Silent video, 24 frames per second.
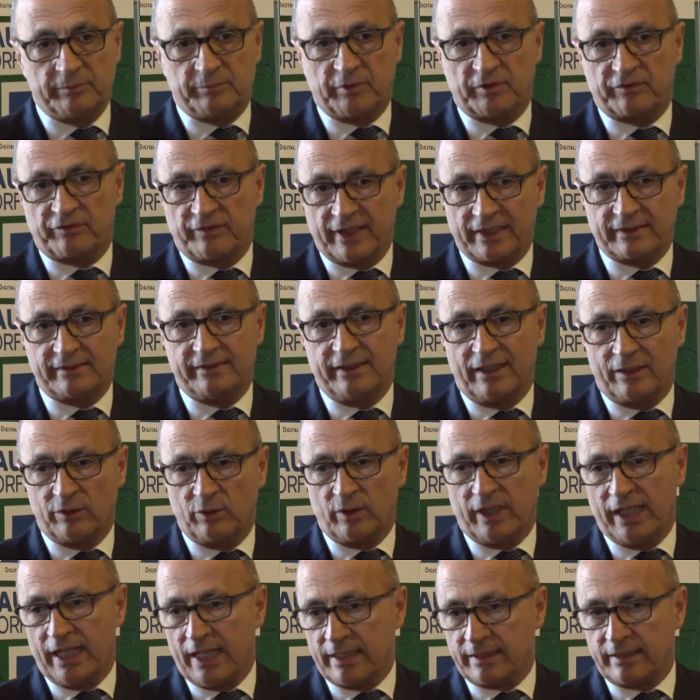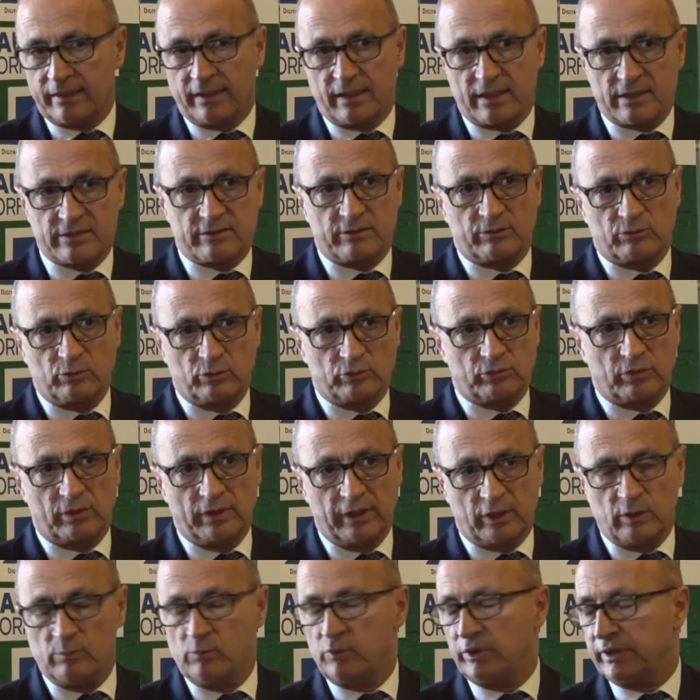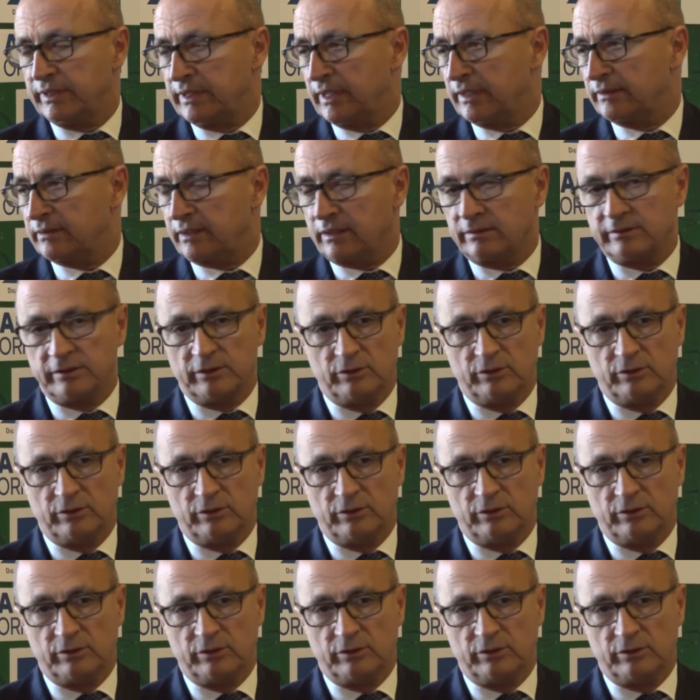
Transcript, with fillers: per far dialogare innanzitutto le comunità tra di